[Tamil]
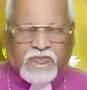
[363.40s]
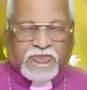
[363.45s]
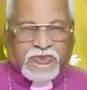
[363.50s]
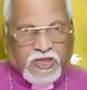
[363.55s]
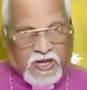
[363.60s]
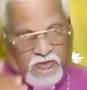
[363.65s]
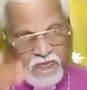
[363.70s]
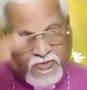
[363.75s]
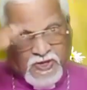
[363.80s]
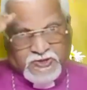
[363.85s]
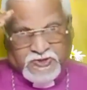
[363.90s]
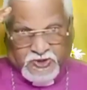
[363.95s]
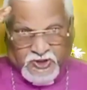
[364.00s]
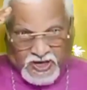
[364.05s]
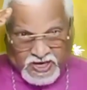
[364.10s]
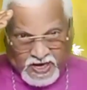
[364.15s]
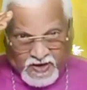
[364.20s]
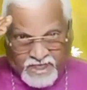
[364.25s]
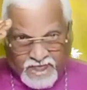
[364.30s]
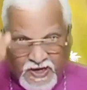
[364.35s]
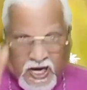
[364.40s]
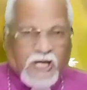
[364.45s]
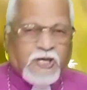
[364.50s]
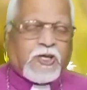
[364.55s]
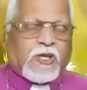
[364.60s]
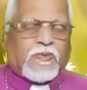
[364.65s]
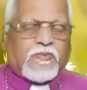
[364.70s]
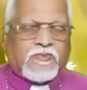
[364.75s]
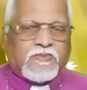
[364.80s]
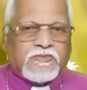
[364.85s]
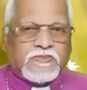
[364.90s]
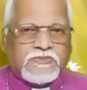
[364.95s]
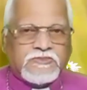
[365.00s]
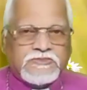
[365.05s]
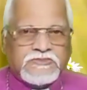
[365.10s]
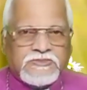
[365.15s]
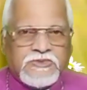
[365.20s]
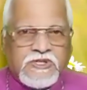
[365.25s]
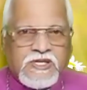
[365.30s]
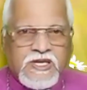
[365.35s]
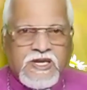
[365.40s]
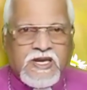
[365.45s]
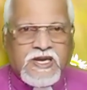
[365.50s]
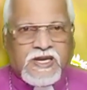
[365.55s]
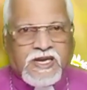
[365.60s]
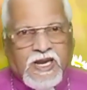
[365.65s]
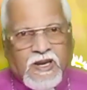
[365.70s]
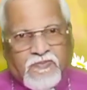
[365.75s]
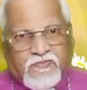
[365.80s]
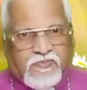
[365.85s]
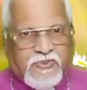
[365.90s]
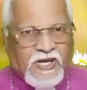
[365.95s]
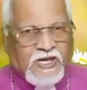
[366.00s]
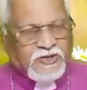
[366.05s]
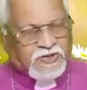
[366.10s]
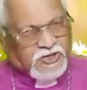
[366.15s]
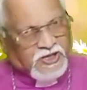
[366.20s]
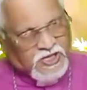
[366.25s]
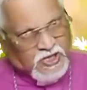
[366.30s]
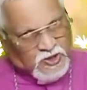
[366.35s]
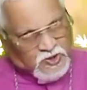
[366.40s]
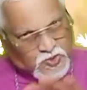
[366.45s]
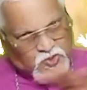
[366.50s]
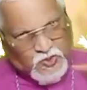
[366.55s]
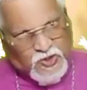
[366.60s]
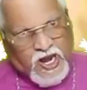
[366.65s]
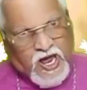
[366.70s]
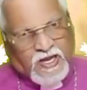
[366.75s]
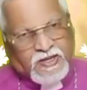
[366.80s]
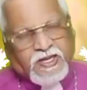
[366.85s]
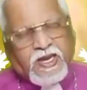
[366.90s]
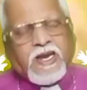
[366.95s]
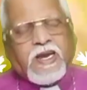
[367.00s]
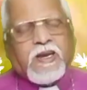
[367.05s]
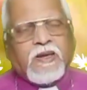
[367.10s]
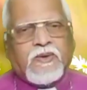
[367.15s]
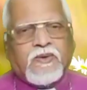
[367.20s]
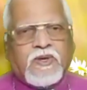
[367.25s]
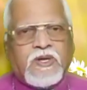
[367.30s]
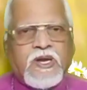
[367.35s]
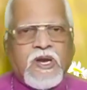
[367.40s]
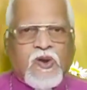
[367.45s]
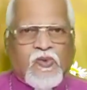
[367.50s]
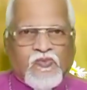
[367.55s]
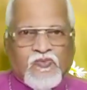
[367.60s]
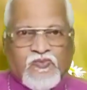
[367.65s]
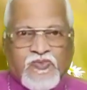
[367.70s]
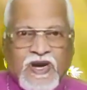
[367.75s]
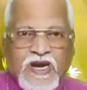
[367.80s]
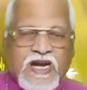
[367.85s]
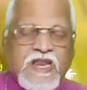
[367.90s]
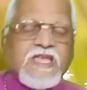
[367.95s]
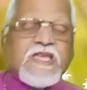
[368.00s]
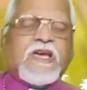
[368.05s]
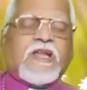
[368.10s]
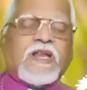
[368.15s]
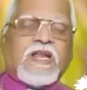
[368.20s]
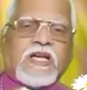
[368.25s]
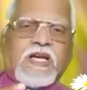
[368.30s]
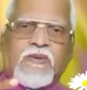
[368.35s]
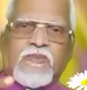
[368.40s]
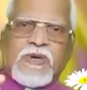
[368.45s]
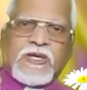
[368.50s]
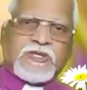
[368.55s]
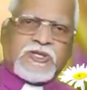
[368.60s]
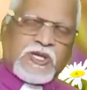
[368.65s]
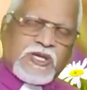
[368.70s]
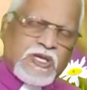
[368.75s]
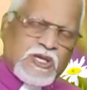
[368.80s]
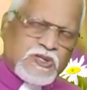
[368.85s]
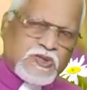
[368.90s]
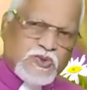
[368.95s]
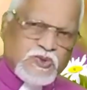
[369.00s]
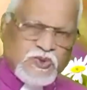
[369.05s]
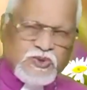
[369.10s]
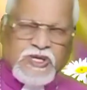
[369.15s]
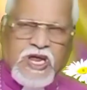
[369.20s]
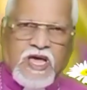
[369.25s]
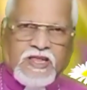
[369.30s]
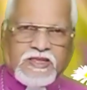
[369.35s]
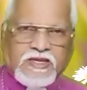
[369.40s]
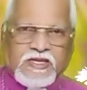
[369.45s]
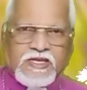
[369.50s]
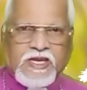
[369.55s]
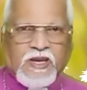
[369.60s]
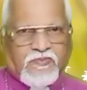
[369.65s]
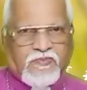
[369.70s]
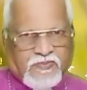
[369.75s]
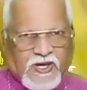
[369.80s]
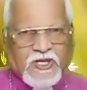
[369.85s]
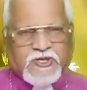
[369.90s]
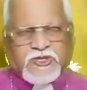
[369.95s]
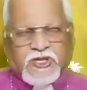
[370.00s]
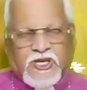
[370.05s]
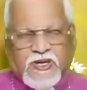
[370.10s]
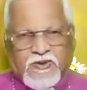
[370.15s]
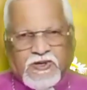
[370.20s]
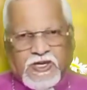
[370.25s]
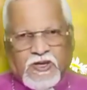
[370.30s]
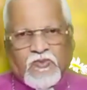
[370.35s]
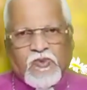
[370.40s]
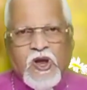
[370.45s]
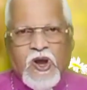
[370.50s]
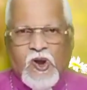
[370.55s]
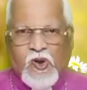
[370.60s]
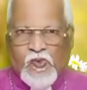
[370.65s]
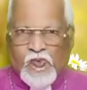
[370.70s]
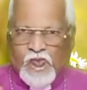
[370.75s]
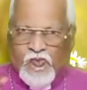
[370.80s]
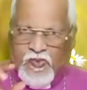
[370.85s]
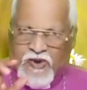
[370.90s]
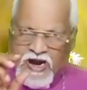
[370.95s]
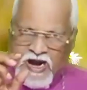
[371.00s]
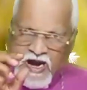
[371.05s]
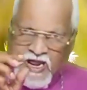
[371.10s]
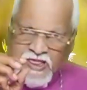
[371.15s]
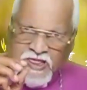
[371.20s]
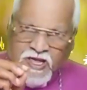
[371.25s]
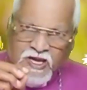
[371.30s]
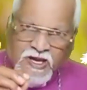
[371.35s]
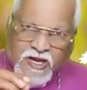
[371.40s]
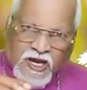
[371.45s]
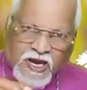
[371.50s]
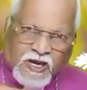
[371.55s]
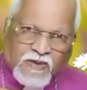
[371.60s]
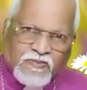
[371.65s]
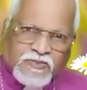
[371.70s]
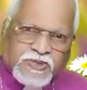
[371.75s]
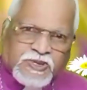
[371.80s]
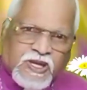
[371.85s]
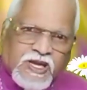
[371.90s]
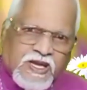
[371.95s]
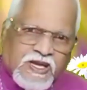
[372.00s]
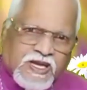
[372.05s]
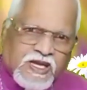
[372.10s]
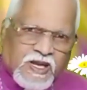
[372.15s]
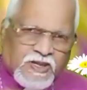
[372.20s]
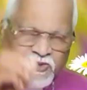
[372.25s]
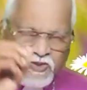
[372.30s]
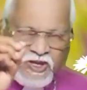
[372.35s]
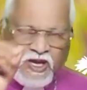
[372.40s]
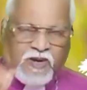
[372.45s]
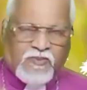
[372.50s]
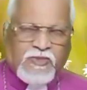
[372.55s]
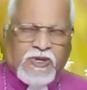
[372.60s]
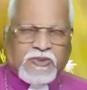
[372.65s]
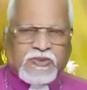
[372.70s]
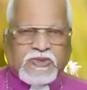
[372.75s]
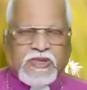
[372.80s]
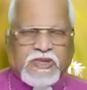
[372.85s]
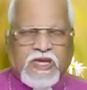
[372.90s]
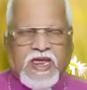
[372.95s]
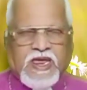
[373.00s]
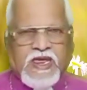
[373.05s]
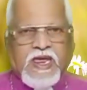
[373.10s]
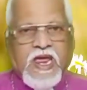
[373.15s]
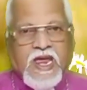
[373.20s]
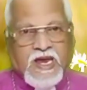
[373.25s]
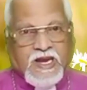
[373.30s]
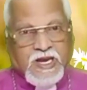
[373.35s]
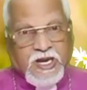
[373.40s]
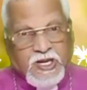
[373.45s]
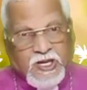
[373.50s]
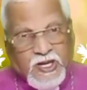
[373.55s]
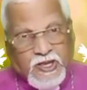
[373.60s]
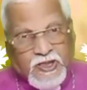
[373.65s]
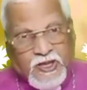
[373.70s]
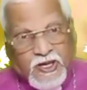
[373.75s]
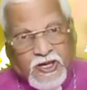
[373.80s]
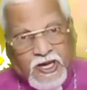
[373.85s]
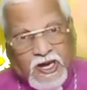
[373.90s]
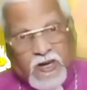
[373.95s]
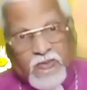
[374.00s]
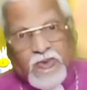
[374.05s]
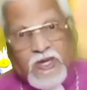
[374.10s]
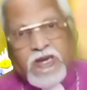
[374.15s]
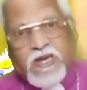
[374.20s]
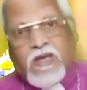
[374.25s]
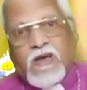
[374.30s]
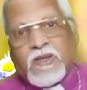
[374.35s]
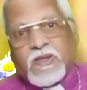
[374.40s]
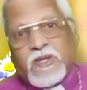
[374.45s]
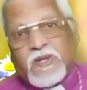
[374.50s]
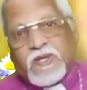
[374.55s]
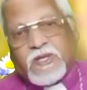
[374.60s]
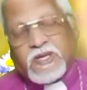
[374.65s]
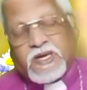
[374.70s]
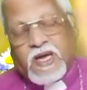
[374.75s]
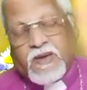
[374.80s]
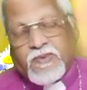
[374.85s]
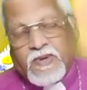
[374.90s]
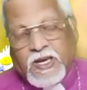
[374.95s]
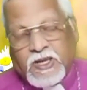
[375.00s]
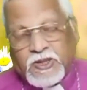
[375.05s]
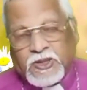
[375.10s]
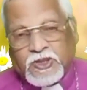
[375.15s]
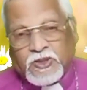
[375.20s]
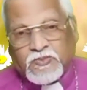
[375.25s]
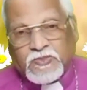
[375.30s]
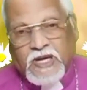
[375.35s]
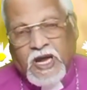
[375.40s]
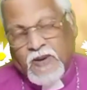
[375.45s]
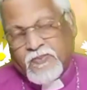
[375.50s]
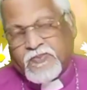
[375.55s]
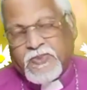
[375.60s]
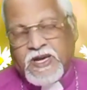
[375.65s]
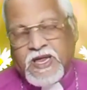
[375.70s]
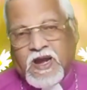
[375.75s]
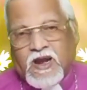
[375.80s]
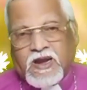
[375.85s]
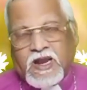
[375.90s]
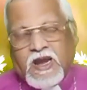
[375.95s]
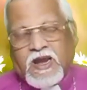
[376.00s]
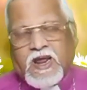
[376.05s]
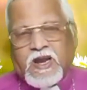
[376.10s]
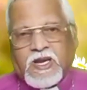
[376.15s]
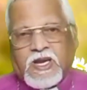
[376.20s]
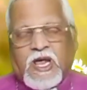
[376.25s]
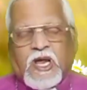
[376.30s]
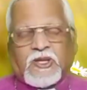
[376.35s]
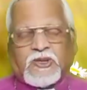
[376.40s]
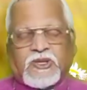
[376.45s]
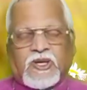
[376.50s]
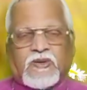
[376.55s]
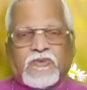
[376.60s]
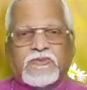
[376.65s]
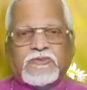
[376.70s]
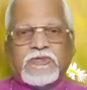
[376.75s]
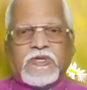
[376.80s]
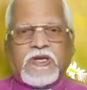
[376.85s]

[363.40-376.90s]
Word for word: தர்மம் செய்ய வேண்டும் எப்படி செய்யக்கூடாது வெளியரங்கமாய் செய்யக்கூடாது எப்படி செய்ய வேண்டும் வலதுகரம் செய்கிற தர்மத்தை இடதுகரம் அறியாது இருக்க வேண்டும் அப்படியானால் என்ன அர்த்தம்